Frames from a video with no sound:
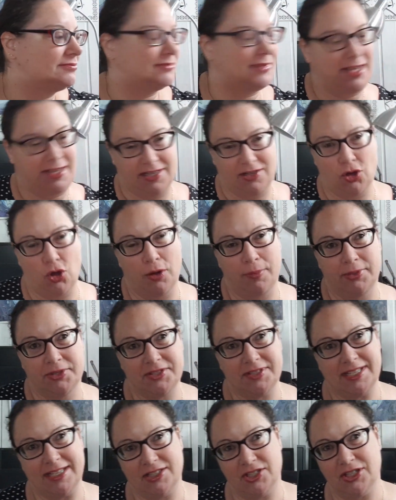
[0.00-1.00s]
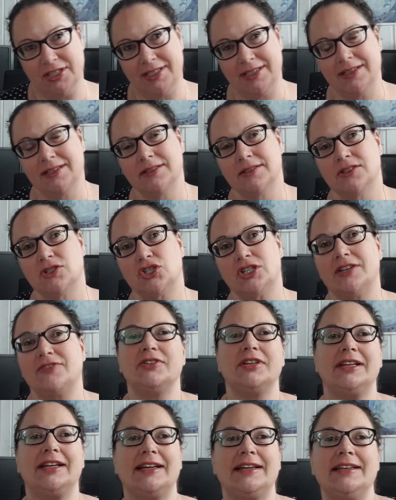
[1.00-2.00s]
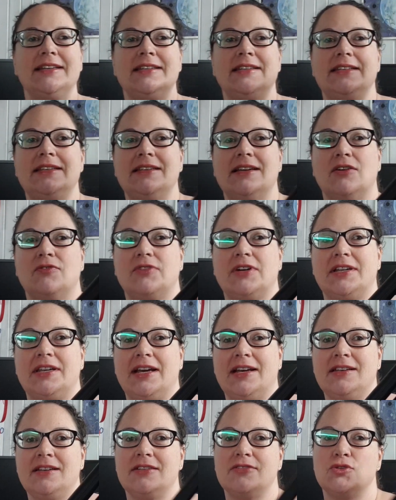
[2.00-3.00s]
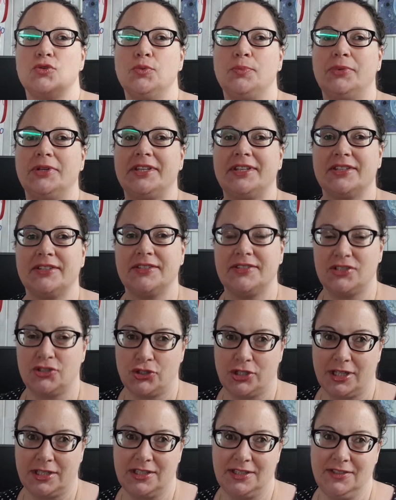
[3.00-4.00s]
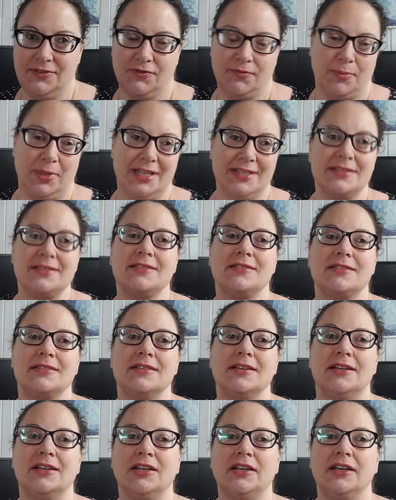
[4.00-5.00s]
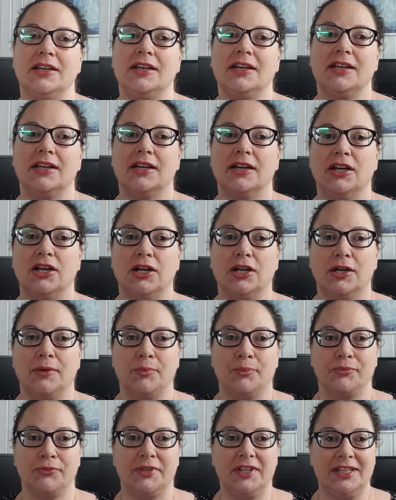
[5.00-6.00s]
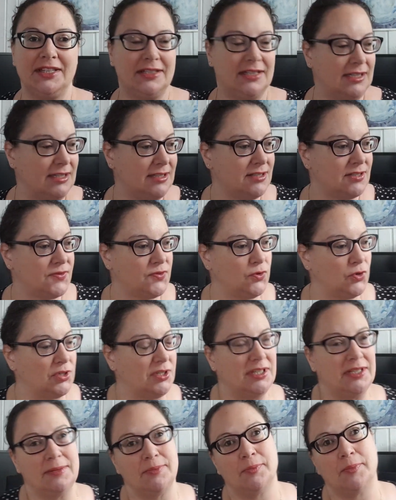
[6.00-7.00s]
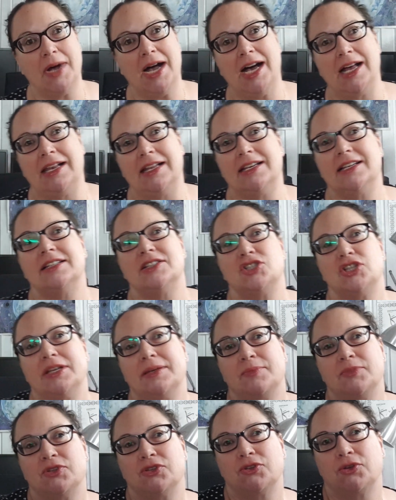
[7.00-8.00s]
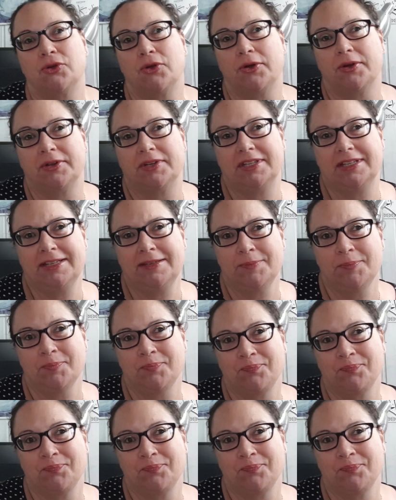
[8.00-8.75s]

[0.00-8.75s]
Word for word: Eine Urban Sketching Staffelei, die auf ein handelsübliches Stativ passt. Ähm, die Idee ist von dem Maler James Gurney.